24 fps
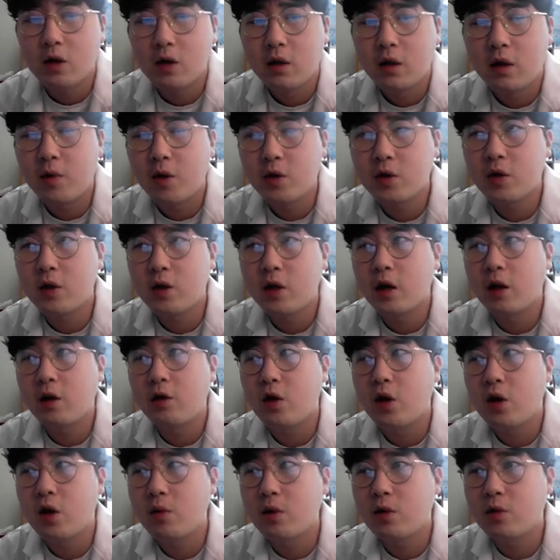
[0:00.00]
네, 퍼져나갈 수
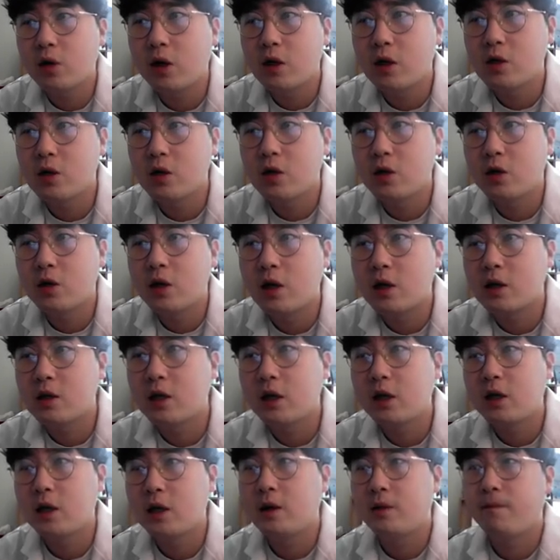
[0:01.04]
있으면 좋겠죠. 딱
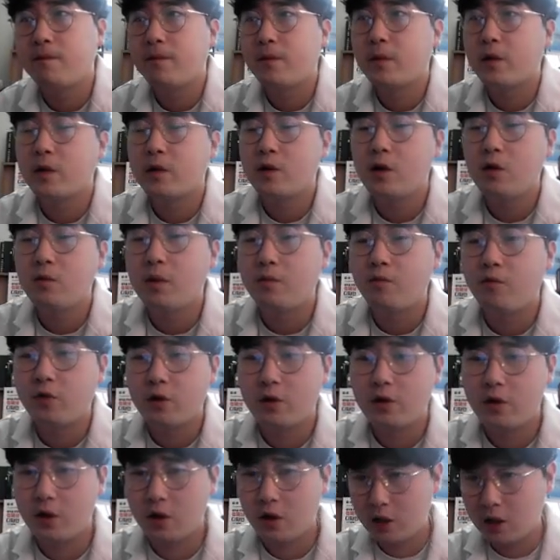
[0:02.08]
제가 처음에
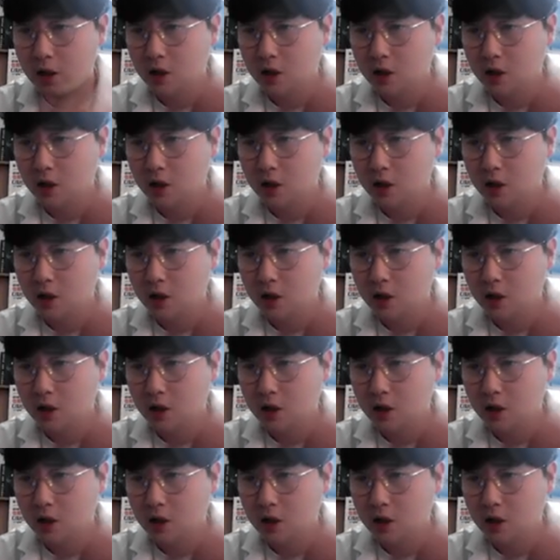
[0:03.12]
풀었어요.